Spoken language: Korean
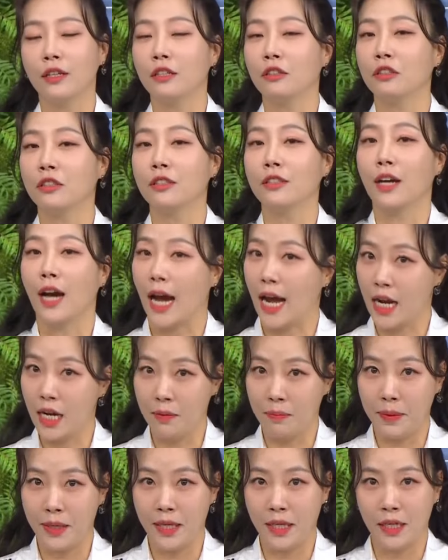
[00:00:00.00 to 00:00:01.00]
이것은
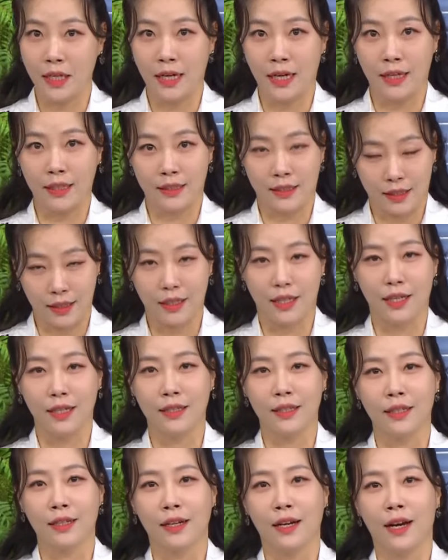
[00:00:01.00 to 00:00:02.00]
갈비인가
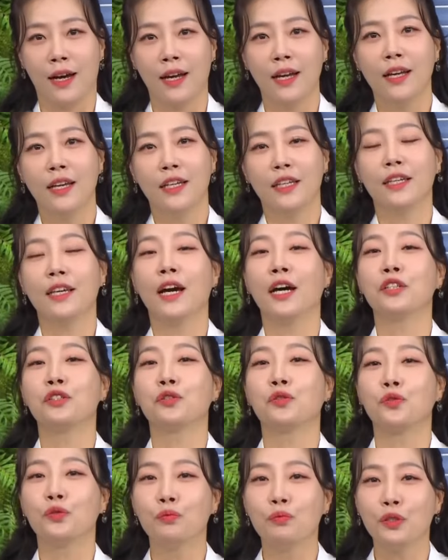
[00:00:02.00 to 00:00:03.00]
치킨인가. 이게
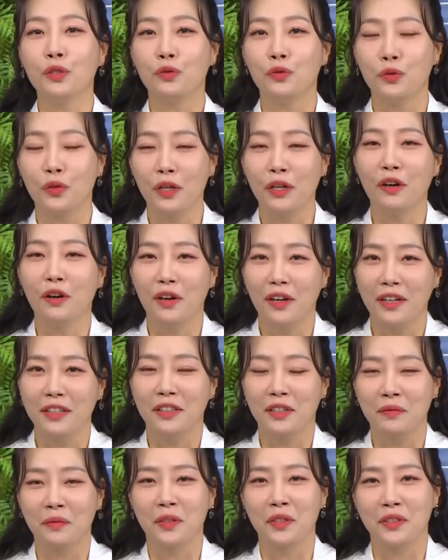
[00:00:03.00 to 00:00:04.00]
아주 국민 유행어가
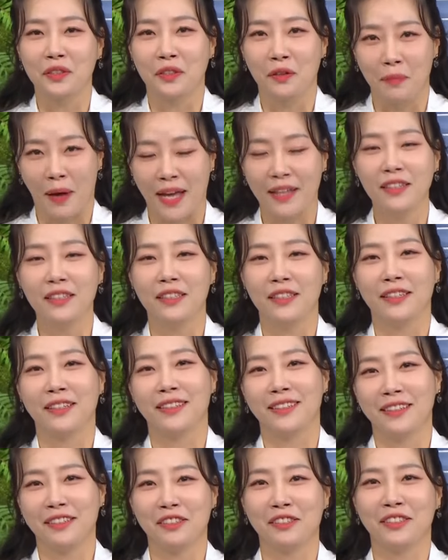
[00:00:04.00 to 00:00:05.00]
되면서 많은
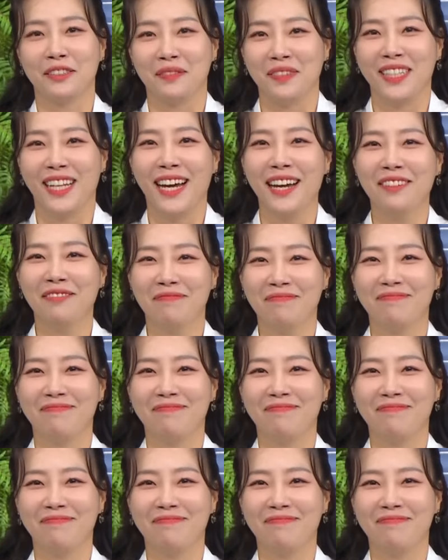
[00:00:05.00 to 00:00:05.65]
인기를 끌었습니다.